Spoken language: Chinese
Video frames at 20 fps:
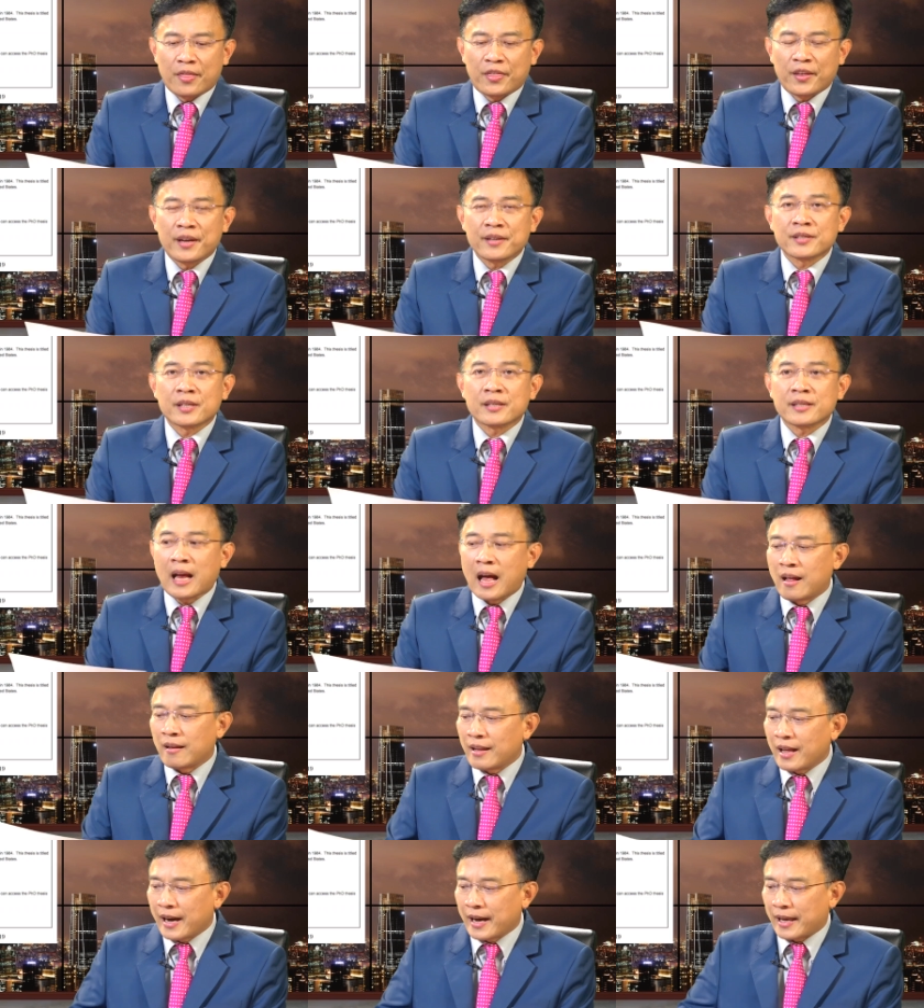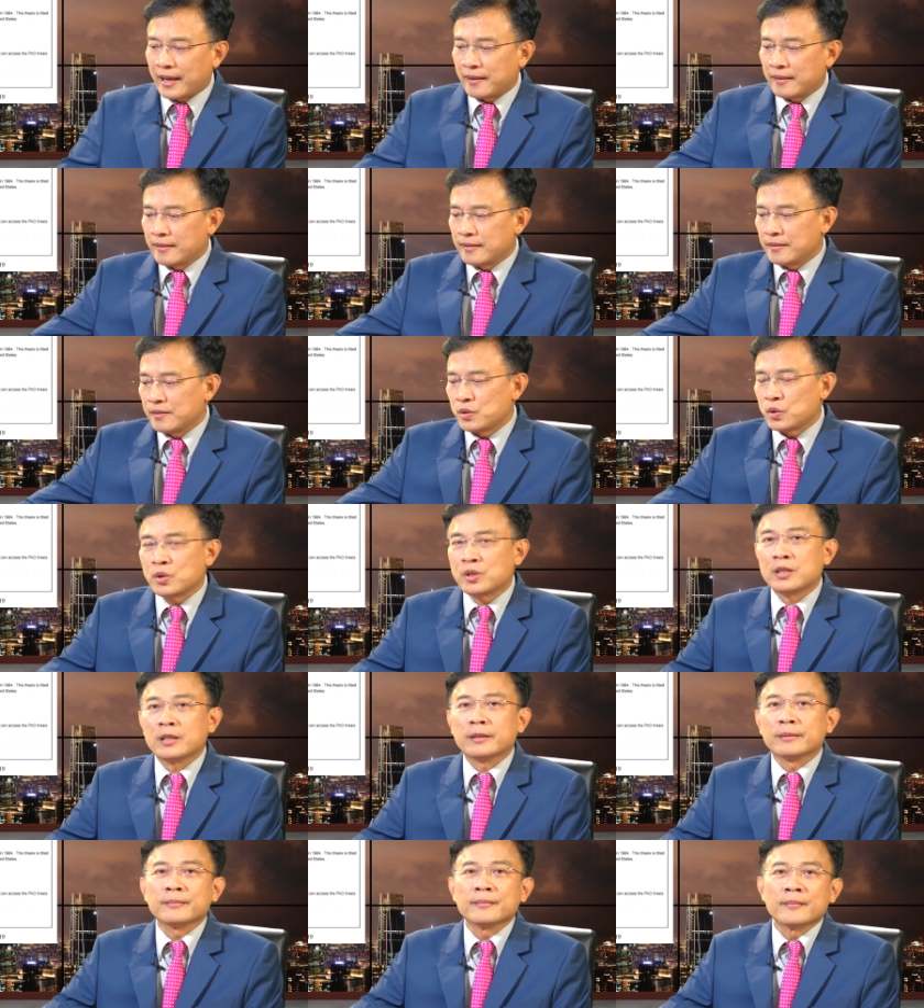Thesis Online，就
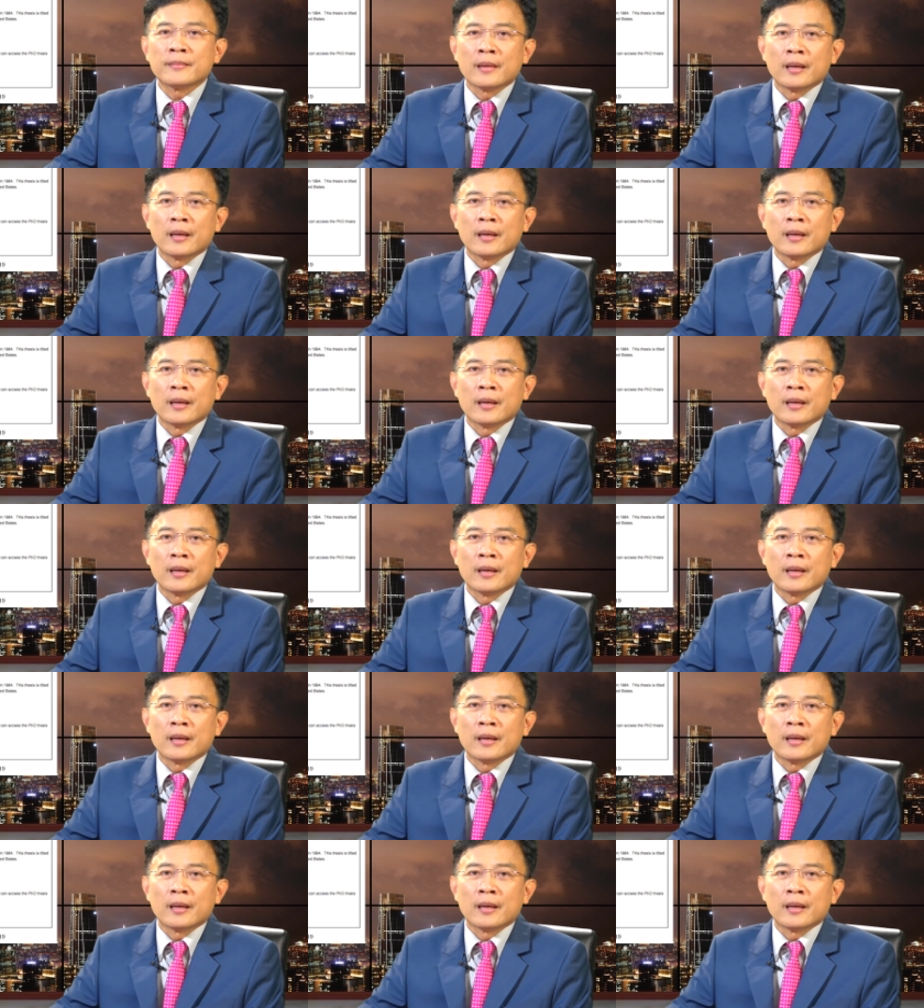是